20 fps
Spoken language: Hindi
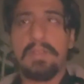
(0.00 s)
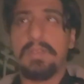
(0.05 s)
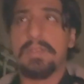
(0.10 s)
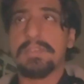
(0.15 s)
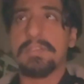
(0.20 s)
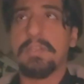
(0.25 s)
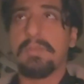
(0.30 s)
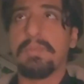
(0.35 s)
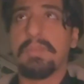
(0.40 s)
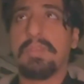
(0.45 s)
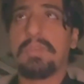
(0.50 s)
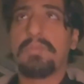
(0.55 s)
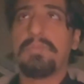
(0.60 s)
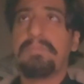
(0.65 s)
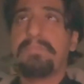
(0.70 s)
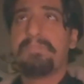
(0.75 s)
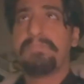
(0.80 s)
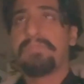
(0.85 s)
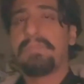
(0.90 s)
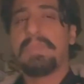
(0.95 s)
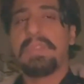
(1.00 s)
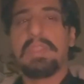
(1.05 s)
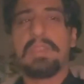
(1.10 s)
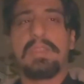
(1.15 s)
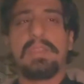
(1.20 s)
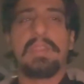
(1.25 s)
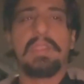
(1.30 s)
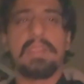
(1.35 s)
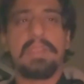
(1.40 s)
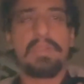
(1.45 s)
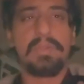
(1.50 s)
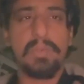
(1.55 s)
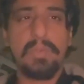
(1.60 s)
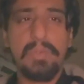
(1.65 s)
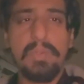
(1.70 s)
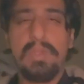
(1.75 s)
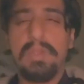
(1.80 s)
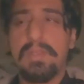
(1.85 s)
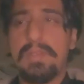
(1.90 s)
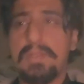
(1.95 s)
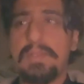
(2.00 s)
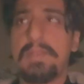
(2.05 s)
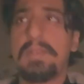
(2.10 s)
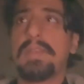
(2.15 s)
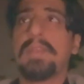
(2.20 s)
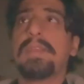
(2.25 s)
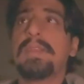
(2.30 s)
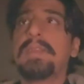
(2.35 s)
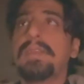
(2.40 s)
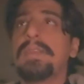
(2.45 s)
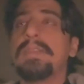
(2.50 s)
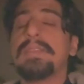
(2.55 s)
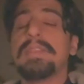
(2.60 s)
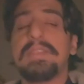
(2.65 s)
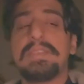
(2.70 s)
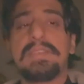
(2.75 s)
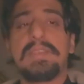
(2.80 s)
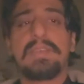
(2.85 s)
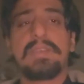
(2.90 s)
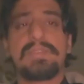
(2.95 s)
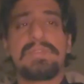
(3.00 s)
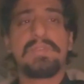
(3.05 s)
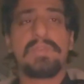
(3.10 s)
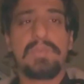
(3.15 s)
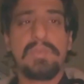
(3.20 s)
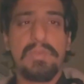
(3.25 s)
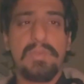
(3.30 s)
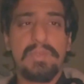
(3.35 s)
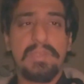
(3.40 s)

Assalamualaikum. Day two. लीजे का जो